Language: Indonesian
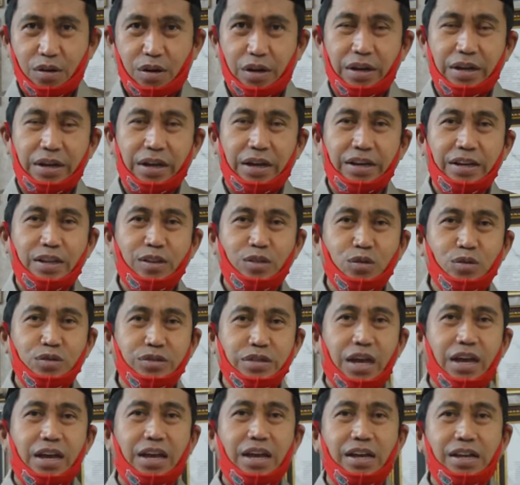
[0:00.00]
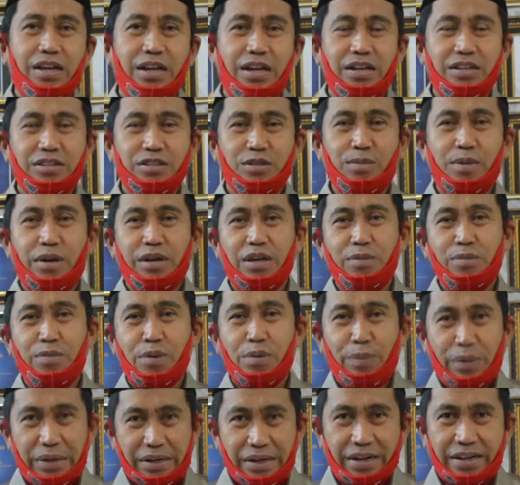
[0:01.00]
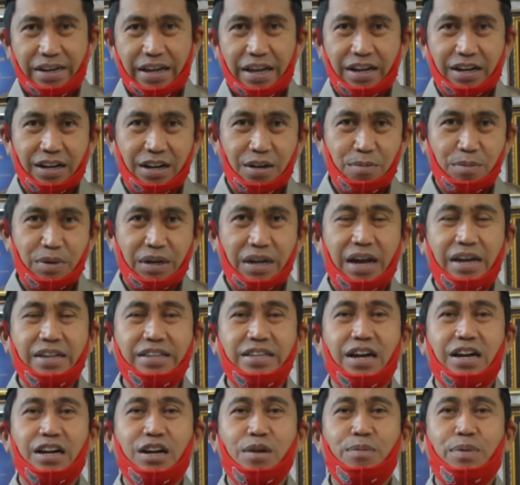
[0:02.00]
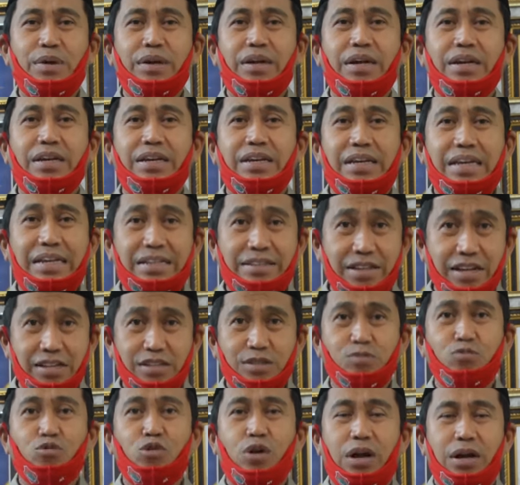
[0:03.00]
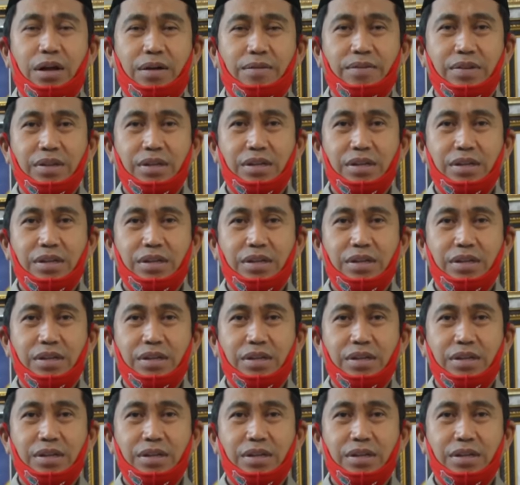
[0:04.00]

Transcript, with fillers: Oleh karena itu saya sebagai pimpinan daerah mengajak kepada kita semua,